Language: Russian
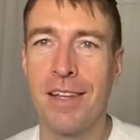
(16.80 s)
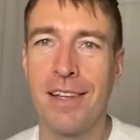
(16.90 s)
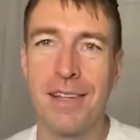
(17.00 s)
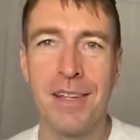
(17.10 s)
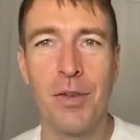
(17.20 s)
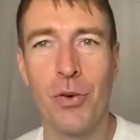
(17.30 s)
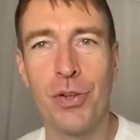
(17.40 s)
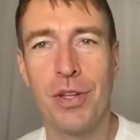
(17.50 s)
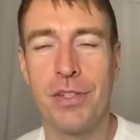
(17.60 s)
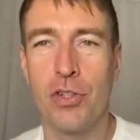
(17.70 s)
Э,
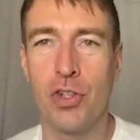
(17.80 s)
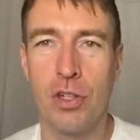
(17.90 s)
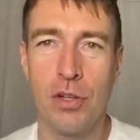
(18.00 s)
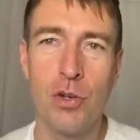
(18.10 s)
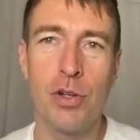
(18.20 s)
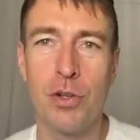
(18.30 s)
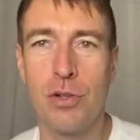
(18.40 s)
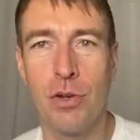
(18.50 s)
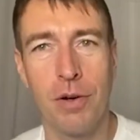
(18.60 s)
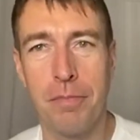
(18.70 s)
он, значит, чё,
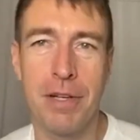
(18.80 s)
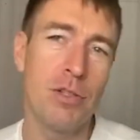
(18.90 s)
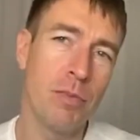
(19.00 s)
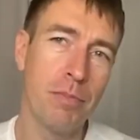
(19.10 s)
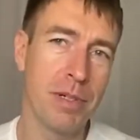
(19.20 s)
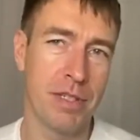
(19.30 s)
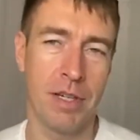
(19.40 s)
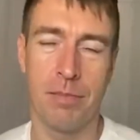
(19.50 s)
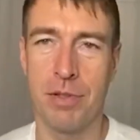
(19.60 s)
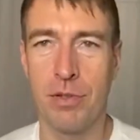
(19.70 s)
чё, чё, пойдем
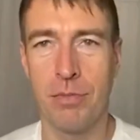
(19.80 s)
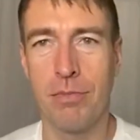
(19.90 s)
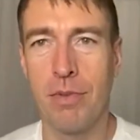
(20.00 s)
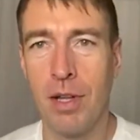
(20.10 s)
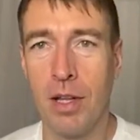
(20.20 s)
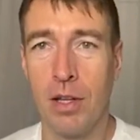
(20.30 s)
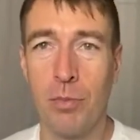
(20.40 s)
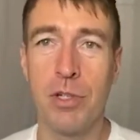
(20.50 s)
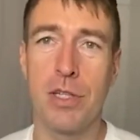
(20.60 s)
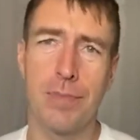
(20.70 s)
быстро, пойдем. Ну,
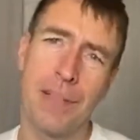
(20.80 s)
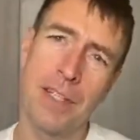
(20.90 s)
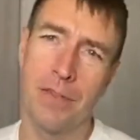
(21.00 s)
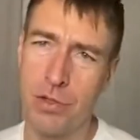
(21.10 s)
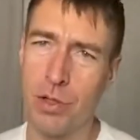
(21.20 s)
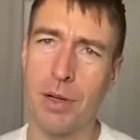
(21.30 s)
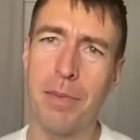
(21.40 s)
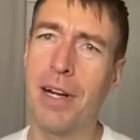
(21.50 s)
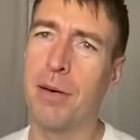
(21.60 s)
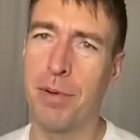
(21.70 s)
мы же не заплатили, все
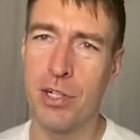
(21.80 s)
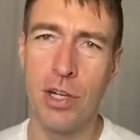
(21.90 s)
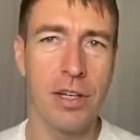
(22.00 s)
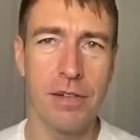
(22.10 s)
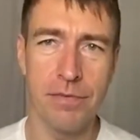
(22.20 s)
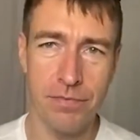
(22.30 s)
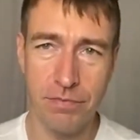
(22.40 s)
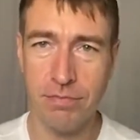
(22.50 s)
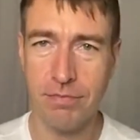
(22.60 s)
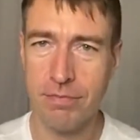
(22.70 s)
нормально, пошли.
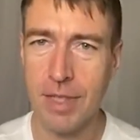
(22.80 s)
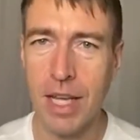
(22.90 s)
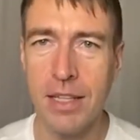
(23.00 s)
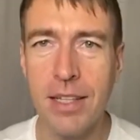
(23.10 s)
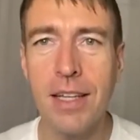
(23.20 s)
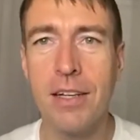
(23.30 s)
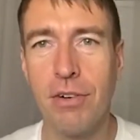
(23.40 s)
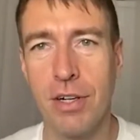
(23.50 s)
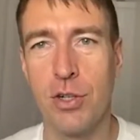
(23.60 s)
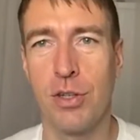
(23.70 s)
Не
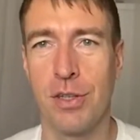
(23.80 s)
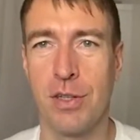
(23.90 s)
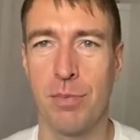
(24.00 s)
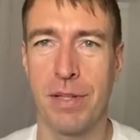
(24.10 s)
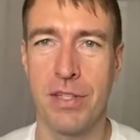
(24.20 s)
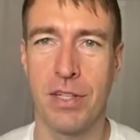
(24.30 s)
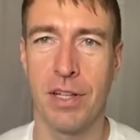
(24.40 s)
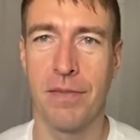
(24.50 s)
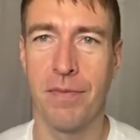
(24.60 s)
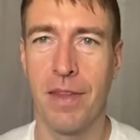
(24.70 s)
надо говорить, что ты не
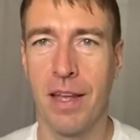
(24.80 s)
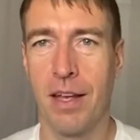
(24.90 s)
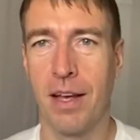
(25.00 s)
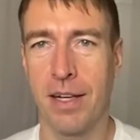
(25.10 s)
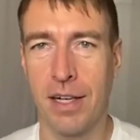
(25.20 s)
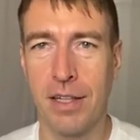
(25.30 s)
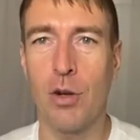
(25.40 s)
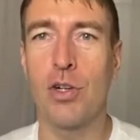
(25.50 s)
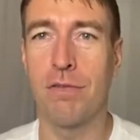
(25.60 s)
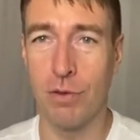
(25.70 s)
заплатила. А
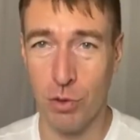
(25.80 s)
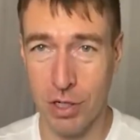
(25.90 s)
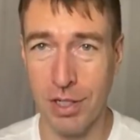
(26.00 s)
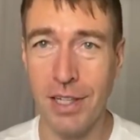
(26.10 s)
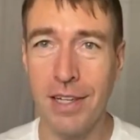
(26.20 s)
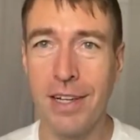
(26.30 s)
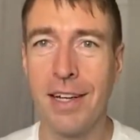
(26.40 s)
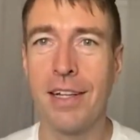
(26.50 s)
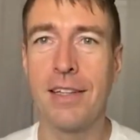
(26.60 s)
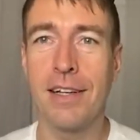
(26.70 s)
когда уже вы ушли,
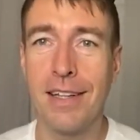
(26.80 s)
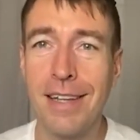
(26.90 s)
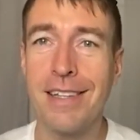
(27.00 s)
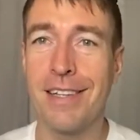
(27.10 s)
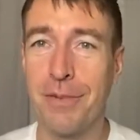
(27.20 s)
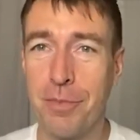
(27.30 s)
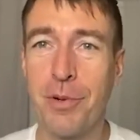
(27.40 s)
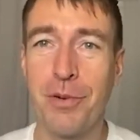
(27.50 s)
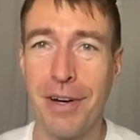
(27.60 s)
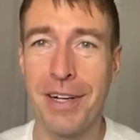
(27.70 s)
тогда ты
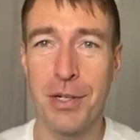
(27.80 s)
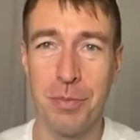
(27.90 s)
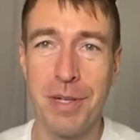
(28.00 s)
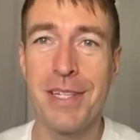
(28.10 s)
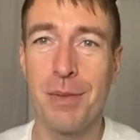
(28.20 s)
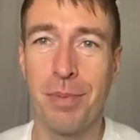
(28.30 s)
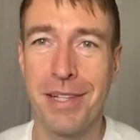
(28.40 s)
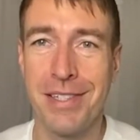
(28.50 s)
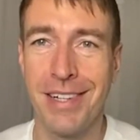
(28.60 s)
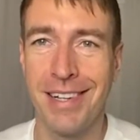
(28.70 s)
ему говоришь, мы не
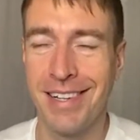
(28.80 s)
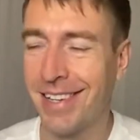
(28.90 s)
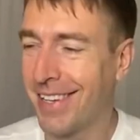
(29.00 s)
заплатили.